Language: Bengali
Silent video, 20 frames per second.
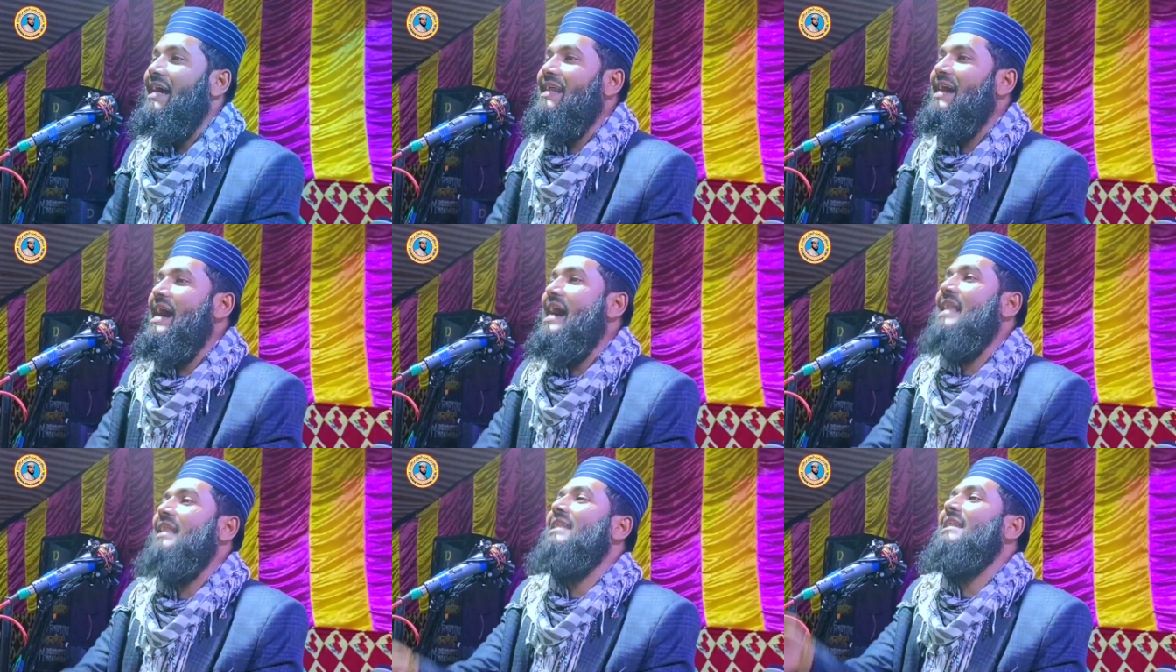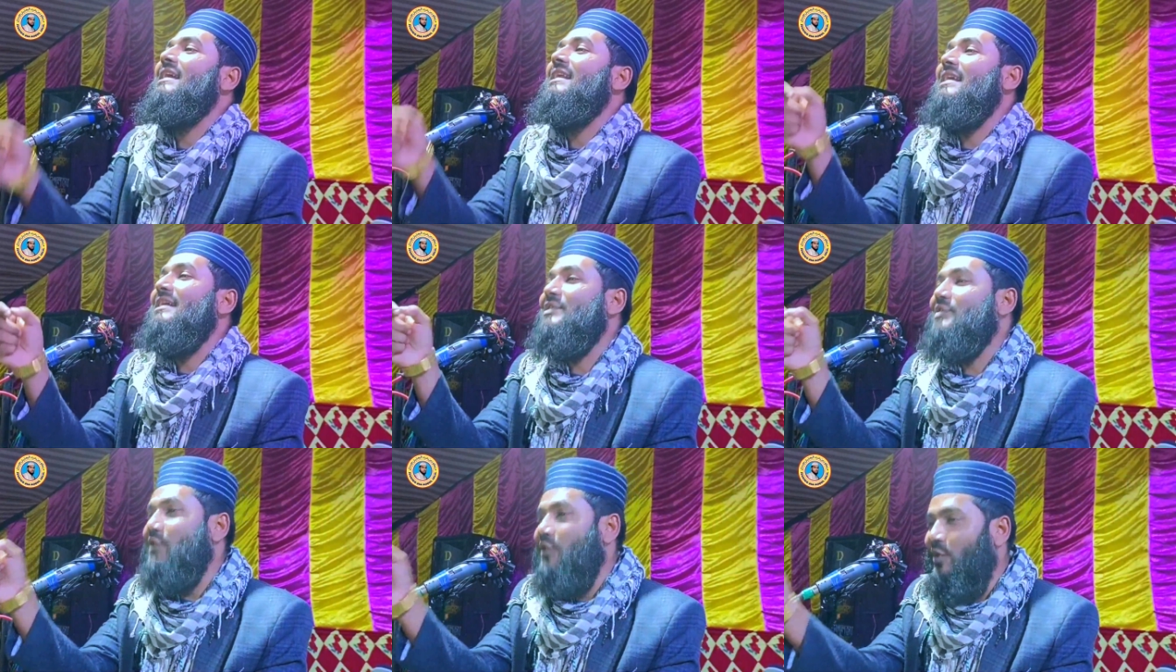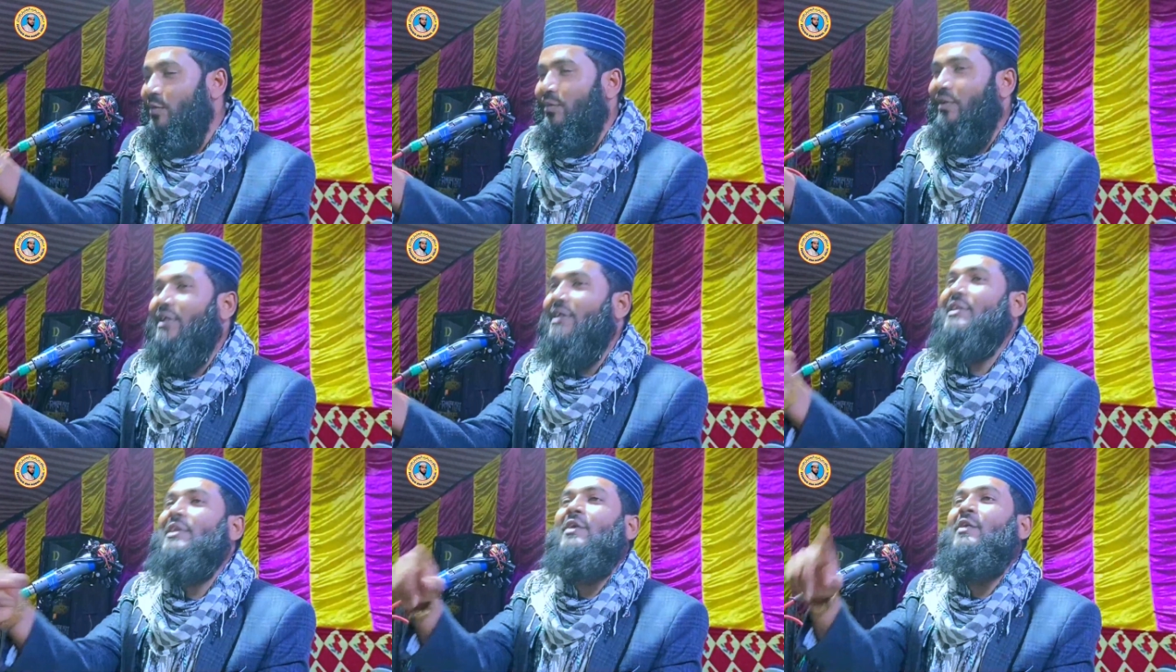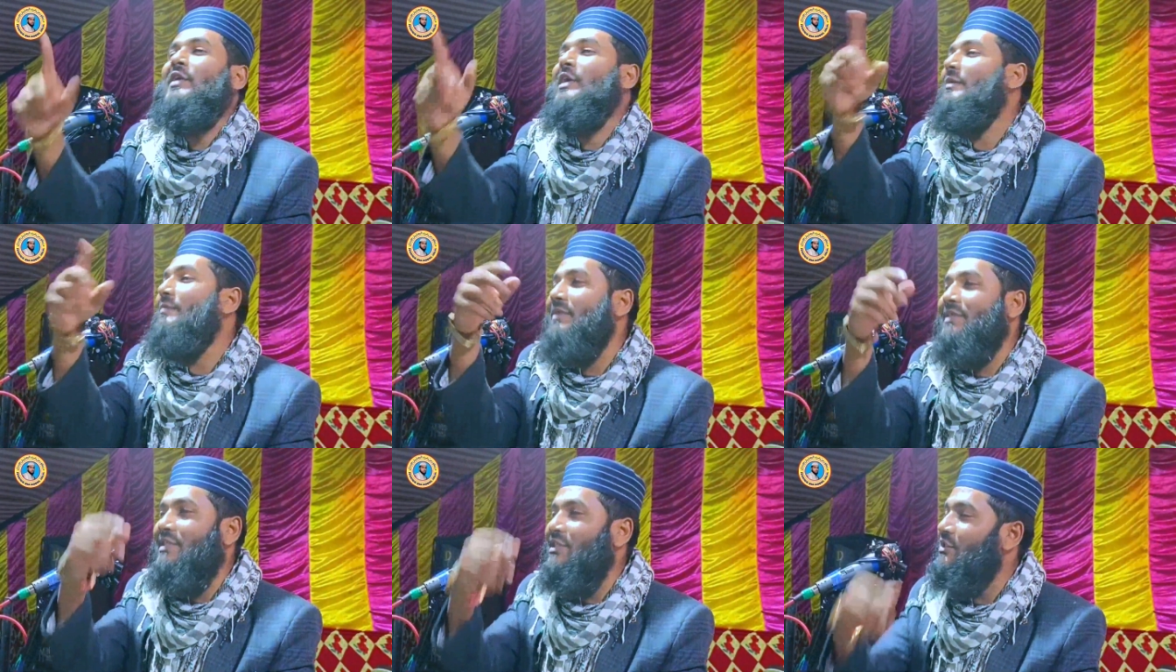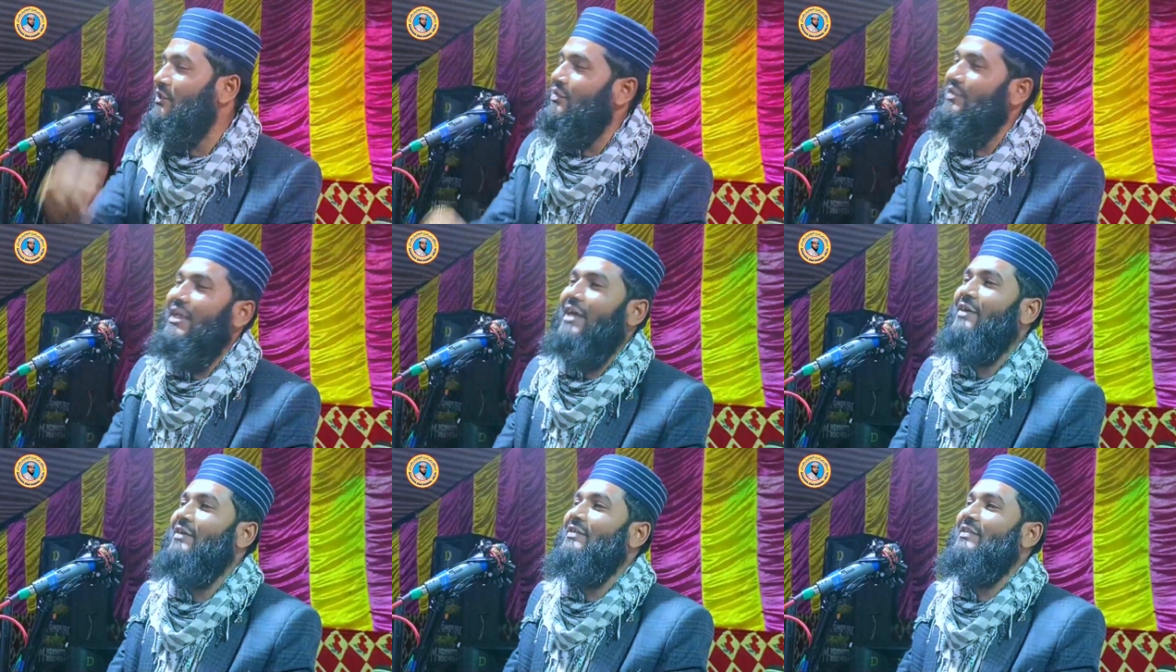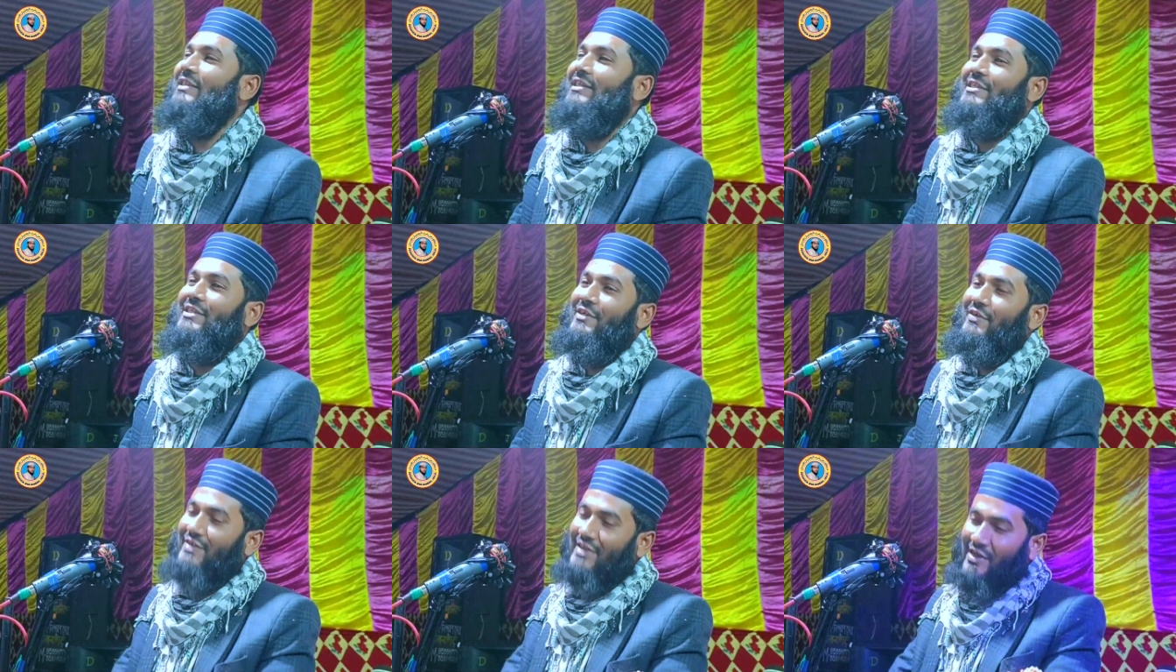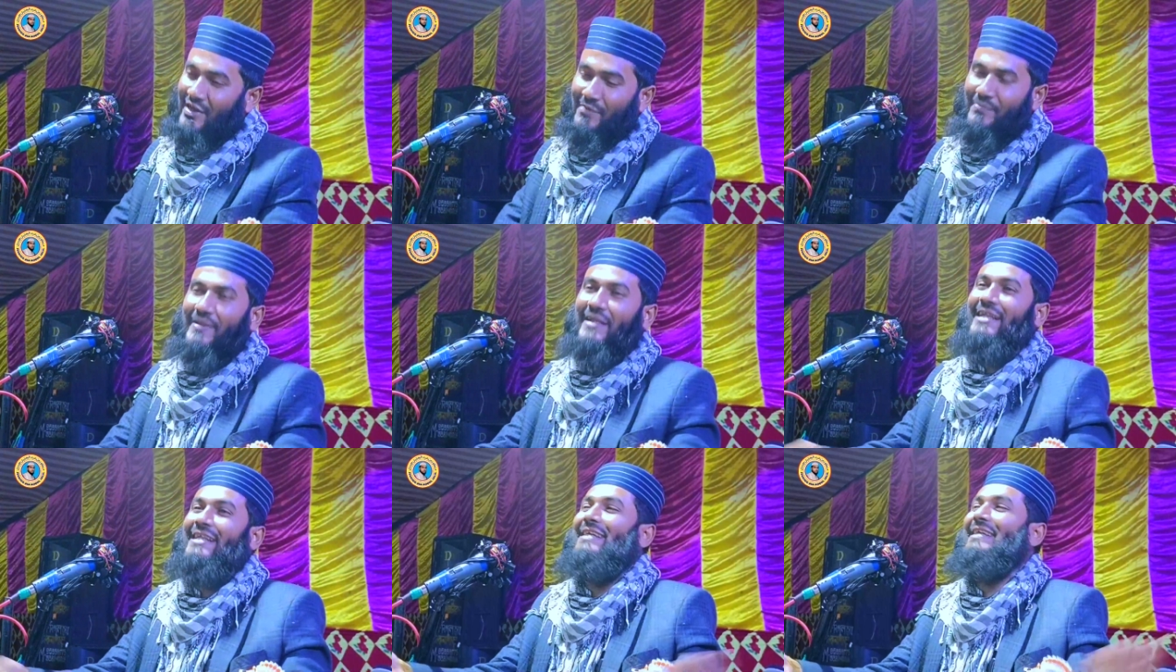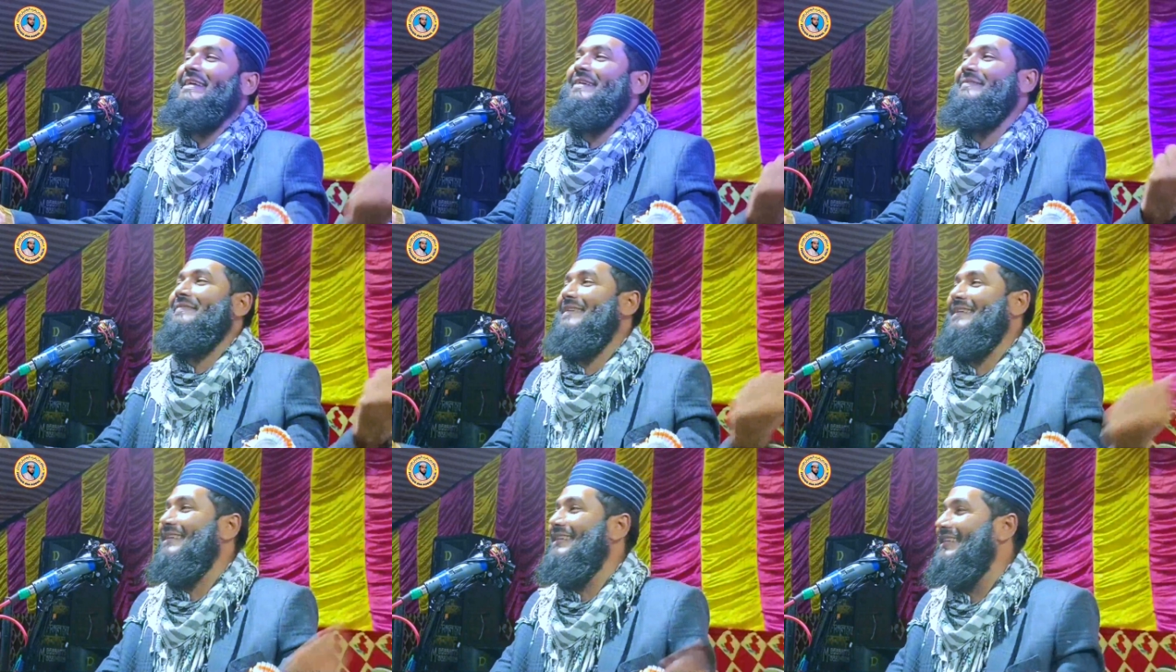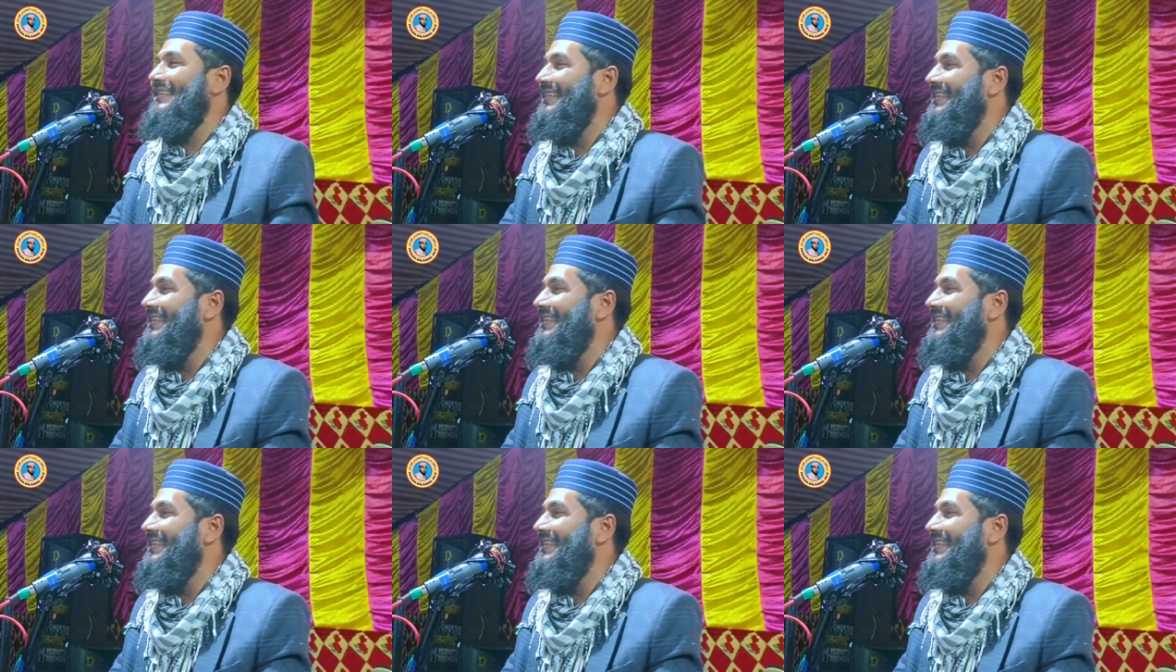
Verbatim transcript: আর আল্লাহ রাসুল বলেছে ওকে বেশি সোজা করতে যেও না ও ফেটে যাবে